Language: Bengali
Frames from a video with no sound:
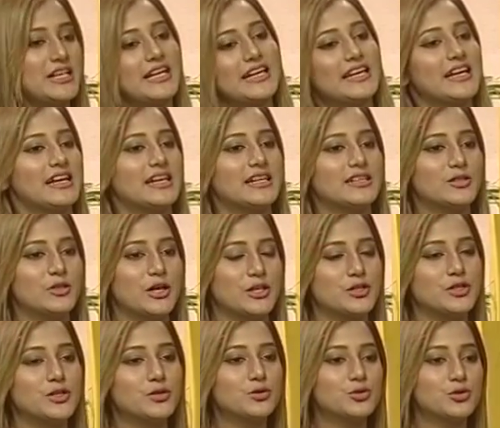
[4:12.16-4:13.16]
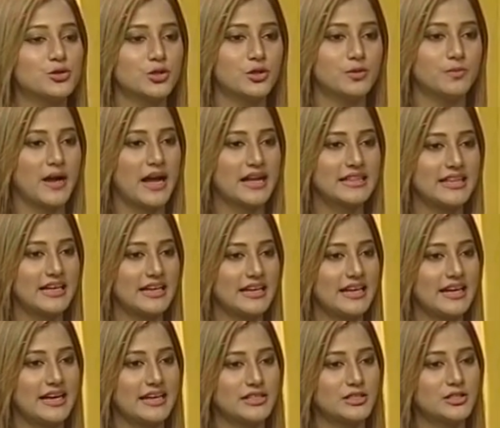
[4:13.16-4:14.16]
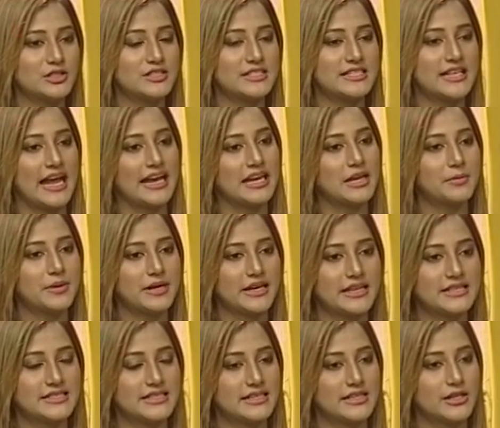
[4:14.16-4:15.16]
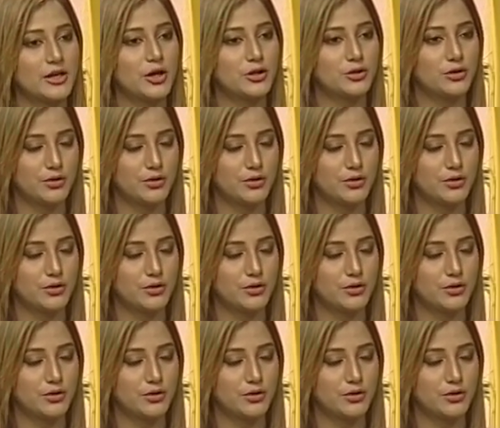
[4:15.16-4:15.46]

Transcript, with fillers: লেখার আসলে দুটো ভাগ থাকে একটা হচ্ছে একেবারেই যেটাকে